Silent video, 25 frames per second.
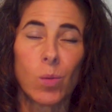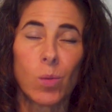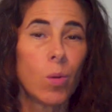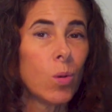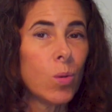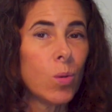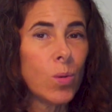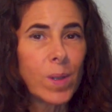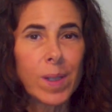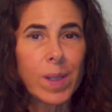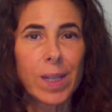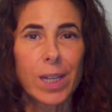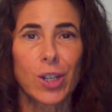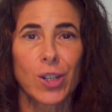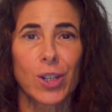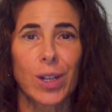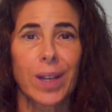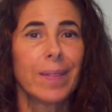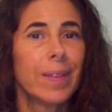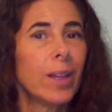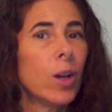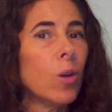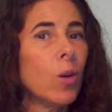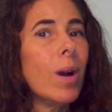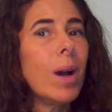Ou seja,
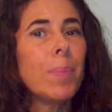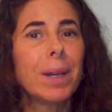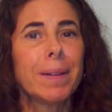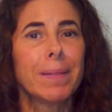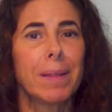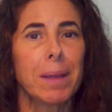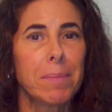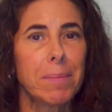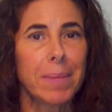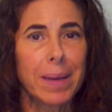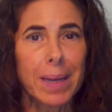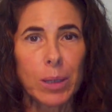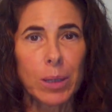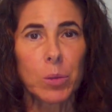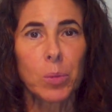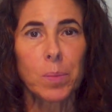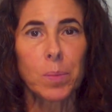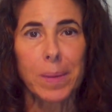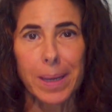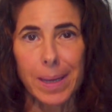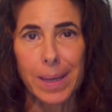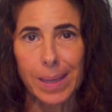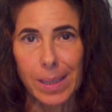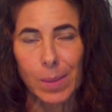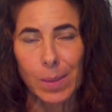não é para ter medo
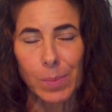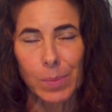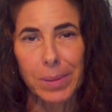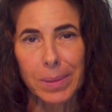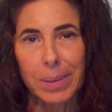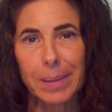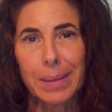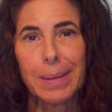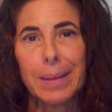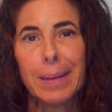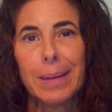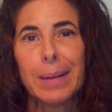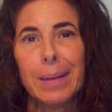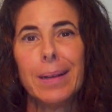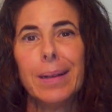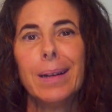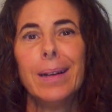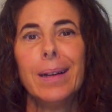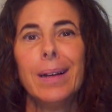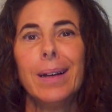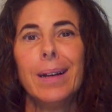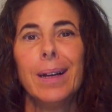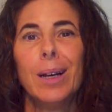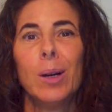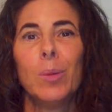mesmo,
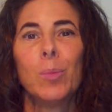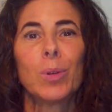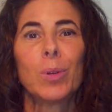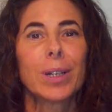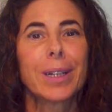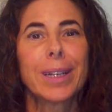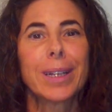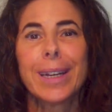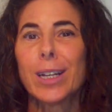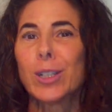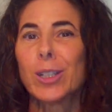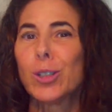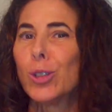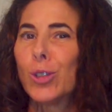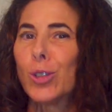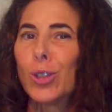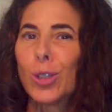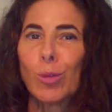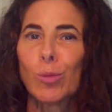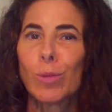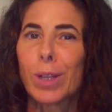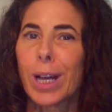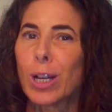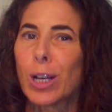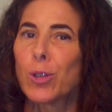porque a gente não
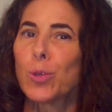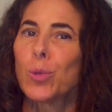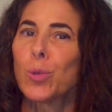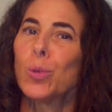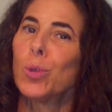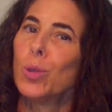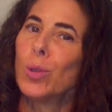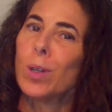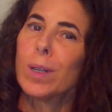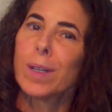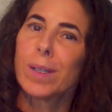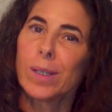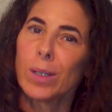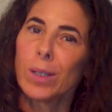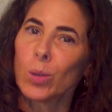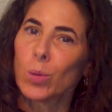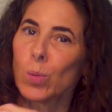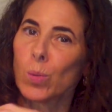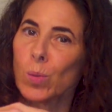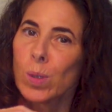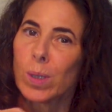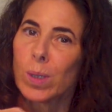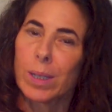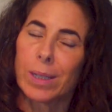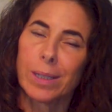está de olho nas
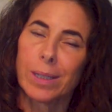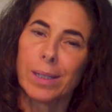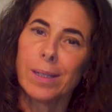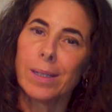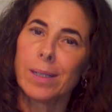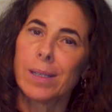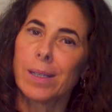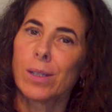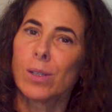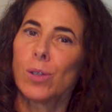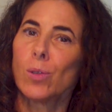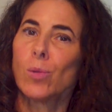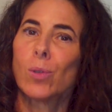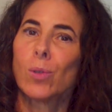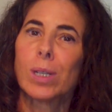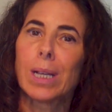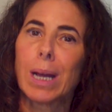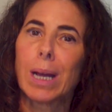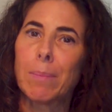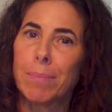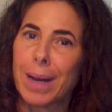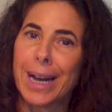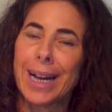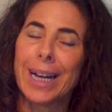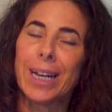circunstâncias e nos
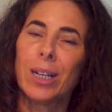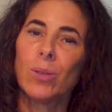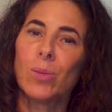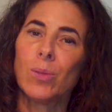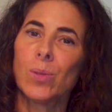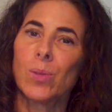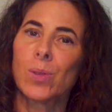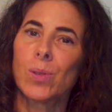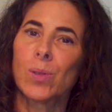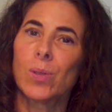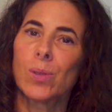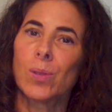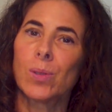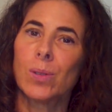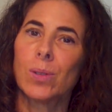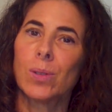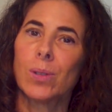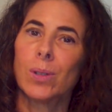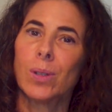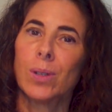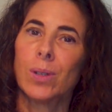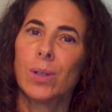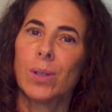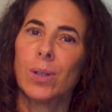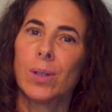abalos,
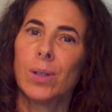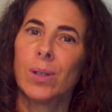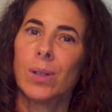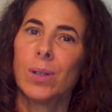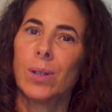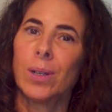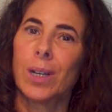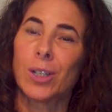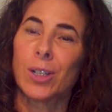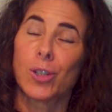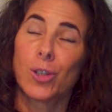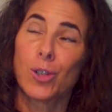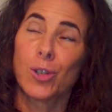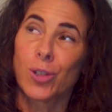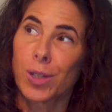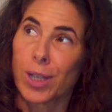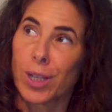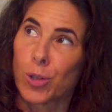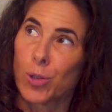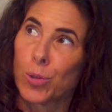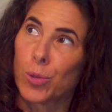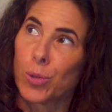a gente está de